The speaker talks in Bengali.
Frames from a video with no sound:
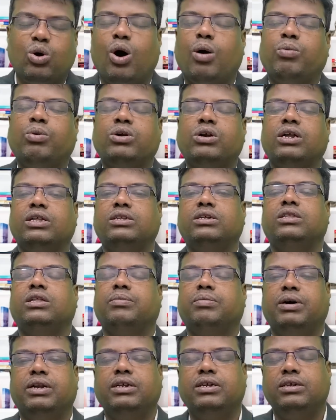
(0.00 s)
খবরটা দিতে
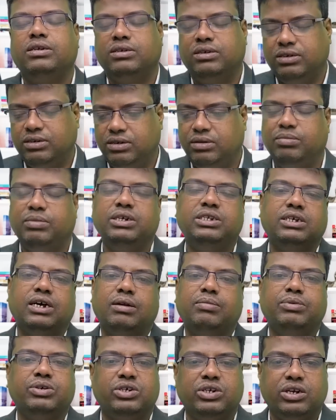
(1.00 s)
পারি বিচার
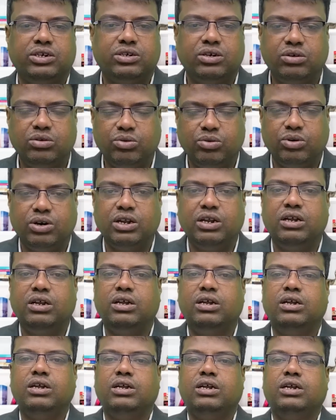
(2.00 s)
বিশ্লেষণ করে
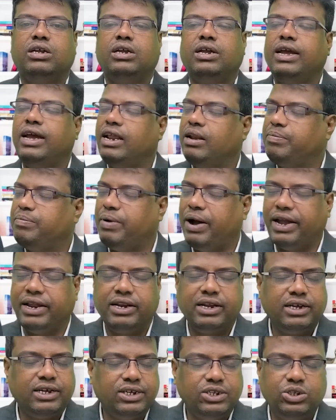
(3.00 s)
এর
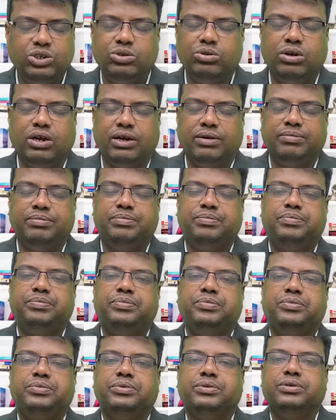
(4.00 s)
বাইরে কিচ্ছু না
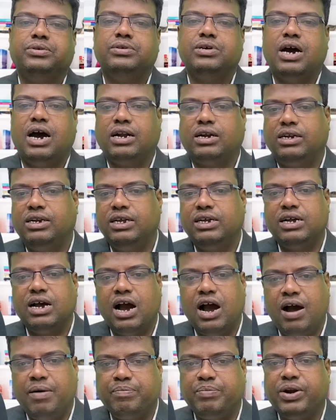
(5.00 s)
আর ঠিক
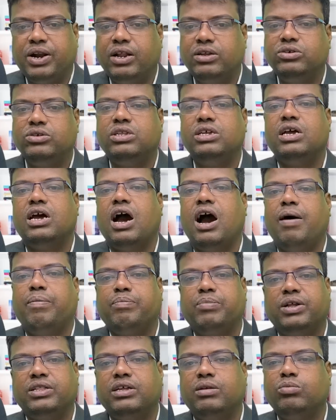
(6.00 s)
আপনারা যদি
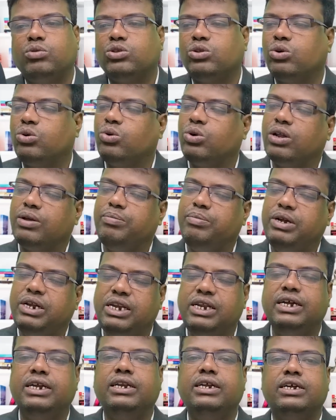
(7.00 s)
আপনাদের মতো করে
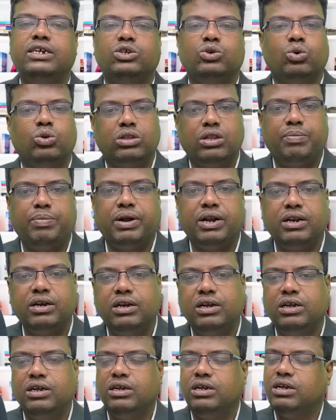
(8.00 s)
মিলিয়ে নিয়ে চলতে পারেন
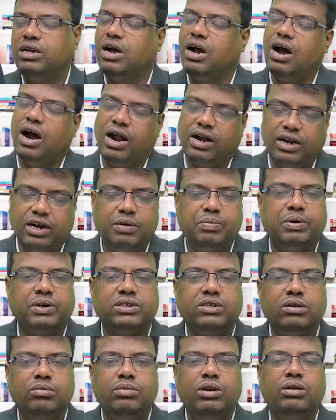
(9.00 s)
হান্ড্রেড
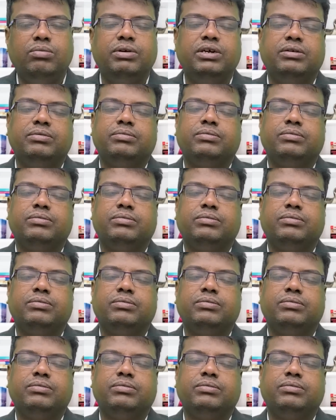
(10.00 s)
পারসেন্ট মিলবে